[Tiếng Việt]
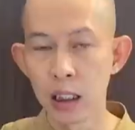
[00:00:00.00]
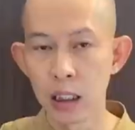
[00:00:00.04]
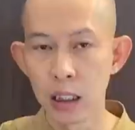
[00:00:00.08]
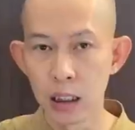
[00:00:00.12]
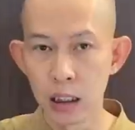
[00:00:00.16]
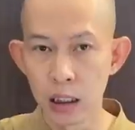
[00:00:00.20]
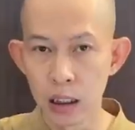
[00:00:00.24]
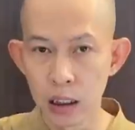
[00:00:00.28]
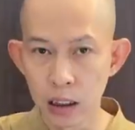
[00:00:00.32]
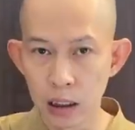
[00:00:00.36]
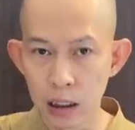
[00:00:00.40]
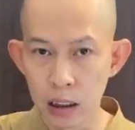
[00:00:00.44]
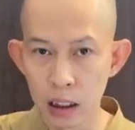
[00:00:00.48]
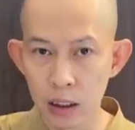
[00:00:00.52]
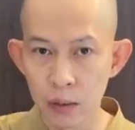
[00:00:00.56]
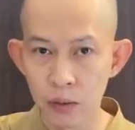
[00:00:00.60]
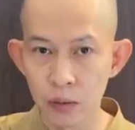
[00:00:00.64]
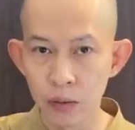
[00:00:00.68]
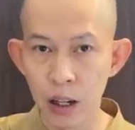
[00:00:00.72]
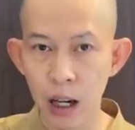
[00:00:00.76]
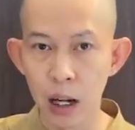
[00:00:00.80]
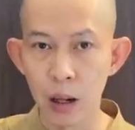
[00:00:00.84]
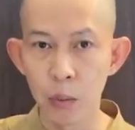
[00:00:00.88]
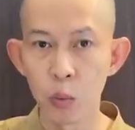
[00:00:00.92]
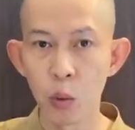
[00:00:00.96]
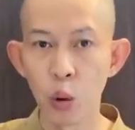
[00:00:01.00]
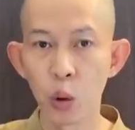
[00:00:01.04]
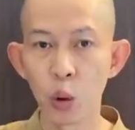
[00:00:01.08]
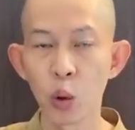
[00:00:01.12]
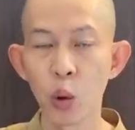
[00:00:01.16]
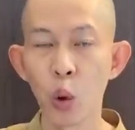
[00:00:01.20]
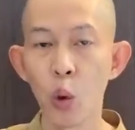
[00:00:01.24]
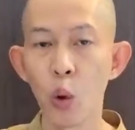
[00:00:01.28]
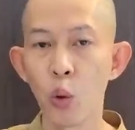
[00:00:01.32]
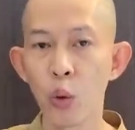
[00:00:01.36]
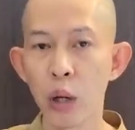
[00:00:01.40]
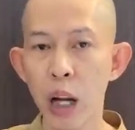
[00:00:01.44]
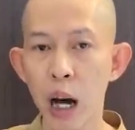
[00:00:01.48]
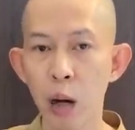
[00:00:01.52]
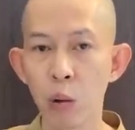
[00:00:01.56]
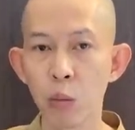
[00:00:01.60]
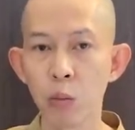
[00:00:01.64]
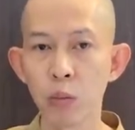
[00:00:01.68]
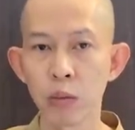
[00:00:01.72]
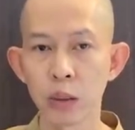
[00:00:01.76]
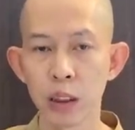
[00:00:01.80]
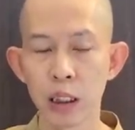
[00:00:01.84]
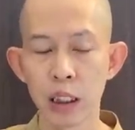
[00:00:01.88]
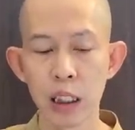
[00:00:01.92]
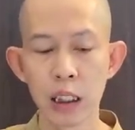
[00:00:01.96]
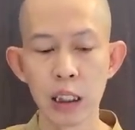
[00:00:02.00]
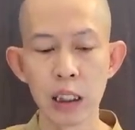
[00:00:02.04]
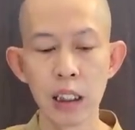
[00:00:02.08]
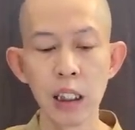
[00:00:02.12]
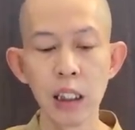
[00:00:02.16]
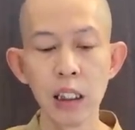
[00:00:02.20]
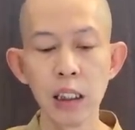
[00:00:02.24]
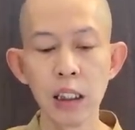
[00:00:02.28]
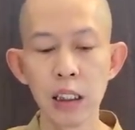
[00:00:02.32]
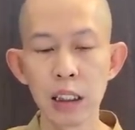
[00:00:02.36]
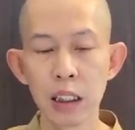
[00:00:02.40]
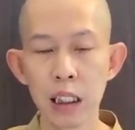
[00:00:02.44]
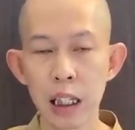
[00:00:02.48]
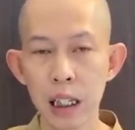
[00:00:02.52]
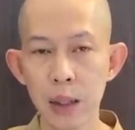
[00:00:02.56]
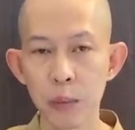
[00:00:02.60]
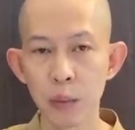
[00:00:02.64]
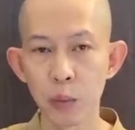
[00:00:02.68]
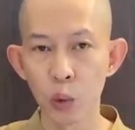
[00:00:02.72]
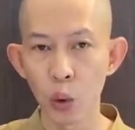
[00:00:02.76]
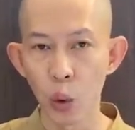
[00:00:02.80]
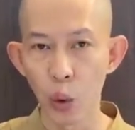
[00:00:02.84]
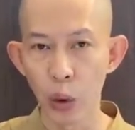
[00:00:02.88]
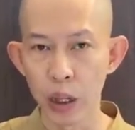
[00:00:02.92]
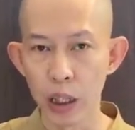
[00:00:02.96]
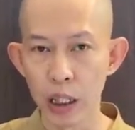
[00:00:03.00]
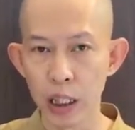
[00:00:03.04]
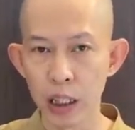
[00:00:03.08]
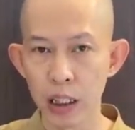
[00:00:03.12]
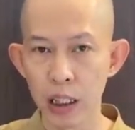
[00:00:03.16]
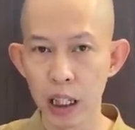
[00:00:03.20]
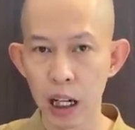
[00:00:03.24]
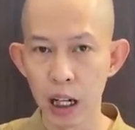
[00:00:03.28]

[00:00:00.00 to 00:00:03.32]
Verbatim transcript: Người sinh vào mùa thu đông thì dư kim thủy,